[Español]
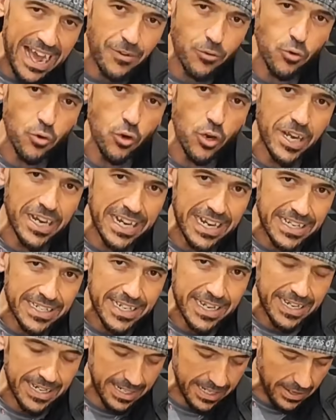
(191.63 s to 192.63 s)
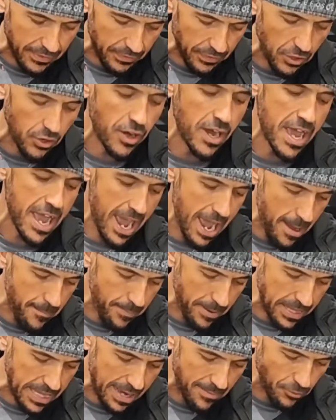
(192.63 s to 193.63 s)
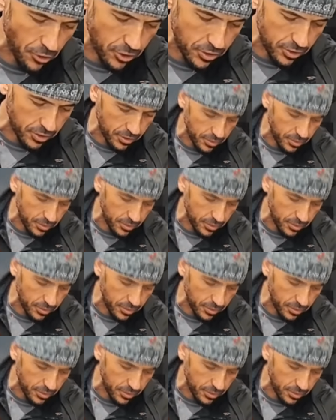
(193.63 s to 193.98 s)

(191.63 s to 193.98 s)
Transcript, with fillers: ángulo en ese inicio. Empezamos.